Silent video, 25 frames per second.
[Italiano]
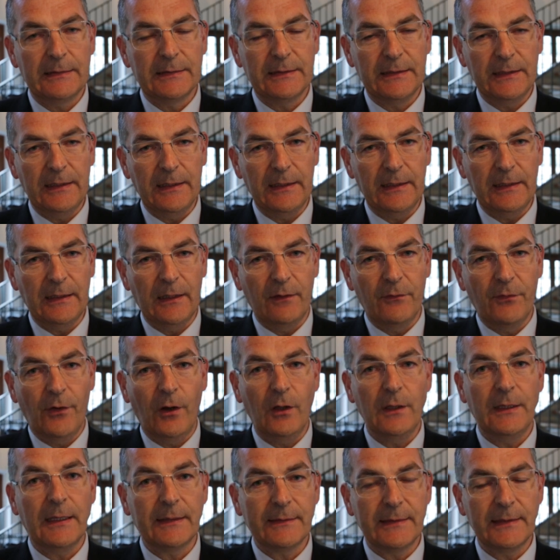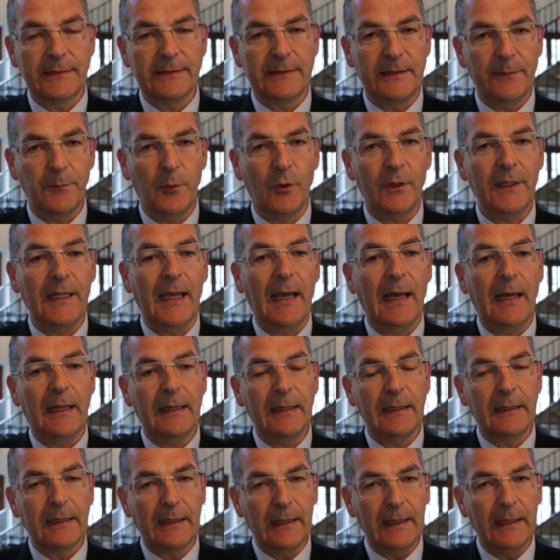si voglia
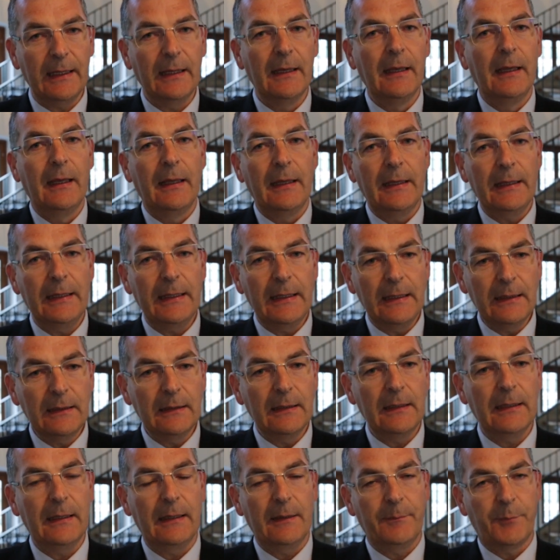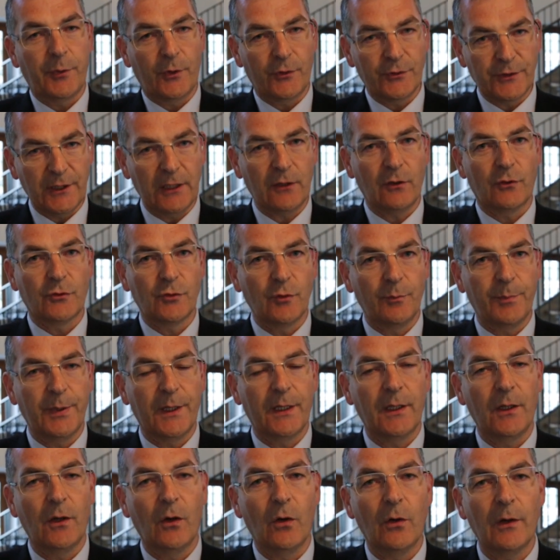testimoniare che il Prosecco
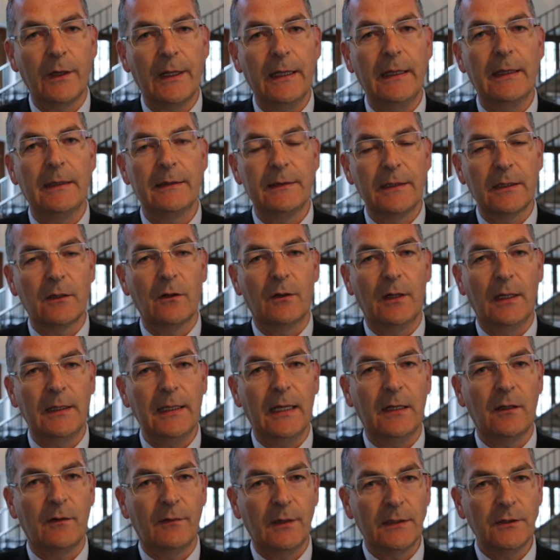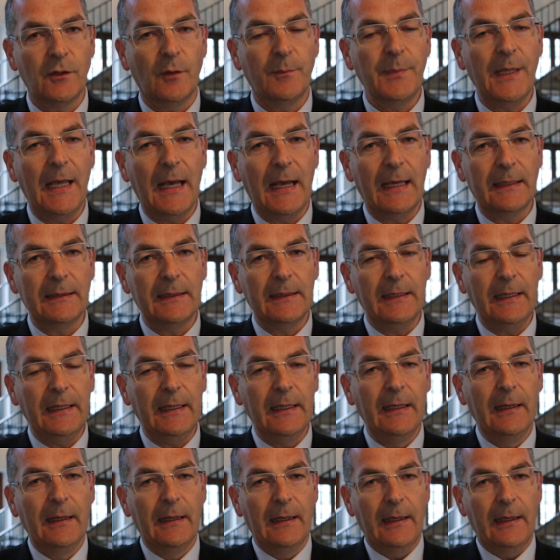Superiore di Conegliano Valdobbiadene